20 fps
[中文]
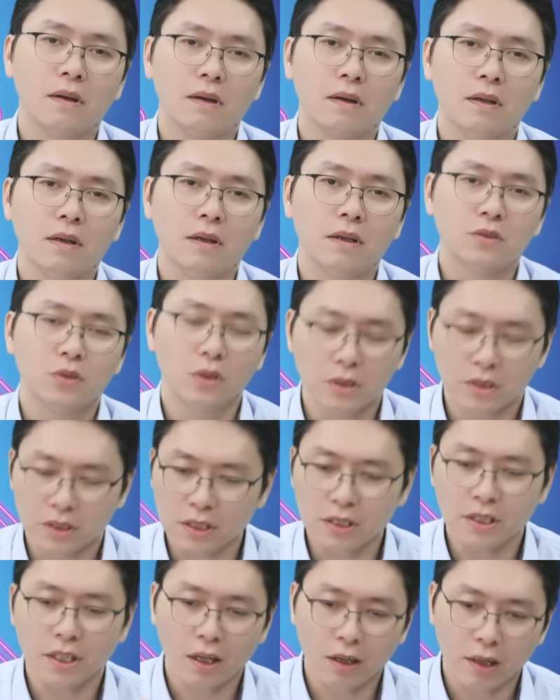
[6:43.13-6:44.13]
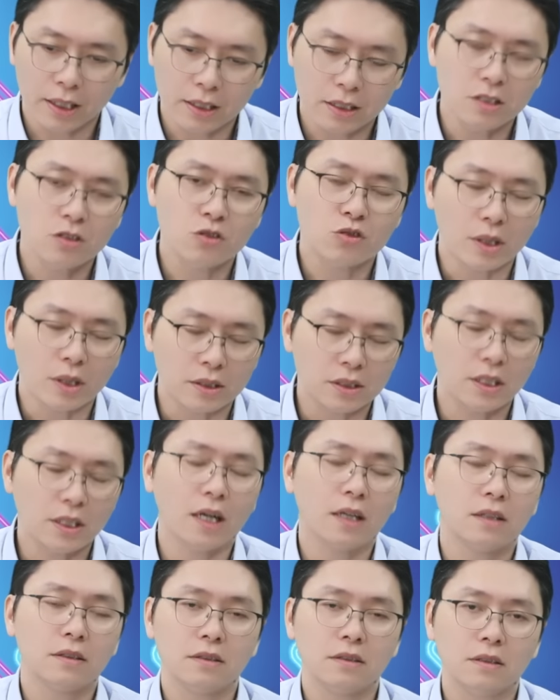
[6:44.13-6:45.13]
所以你真的要来听专家
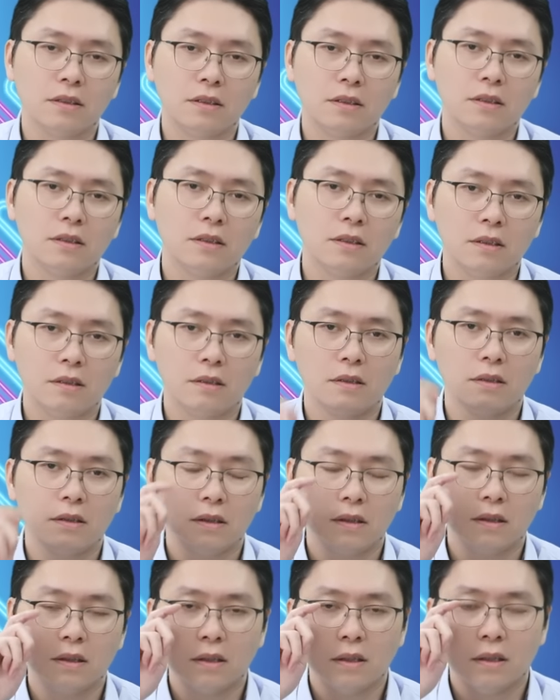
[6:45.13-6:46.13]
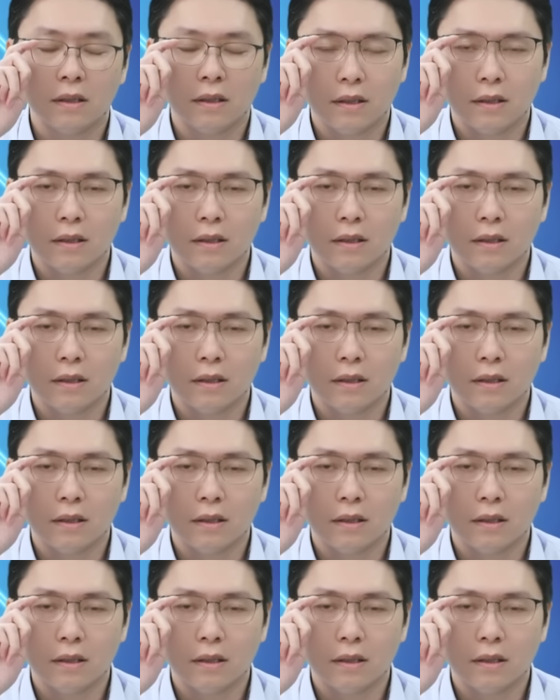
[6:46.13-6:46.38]
是没错。